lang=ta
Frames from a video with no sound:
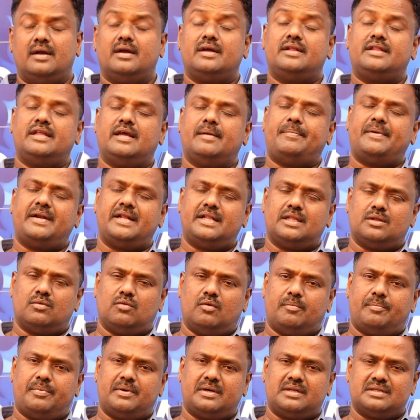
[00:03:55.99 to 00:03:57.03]
இது எப்படி இந்த
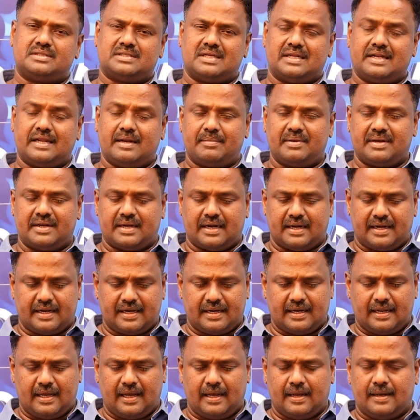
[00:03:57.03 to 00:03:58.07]
ஒப்பிட்டு சரி அப்படின்னு
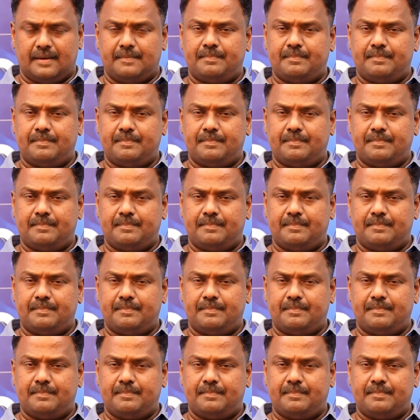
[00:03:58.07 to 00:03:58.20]
கேட்டிங்கன்னா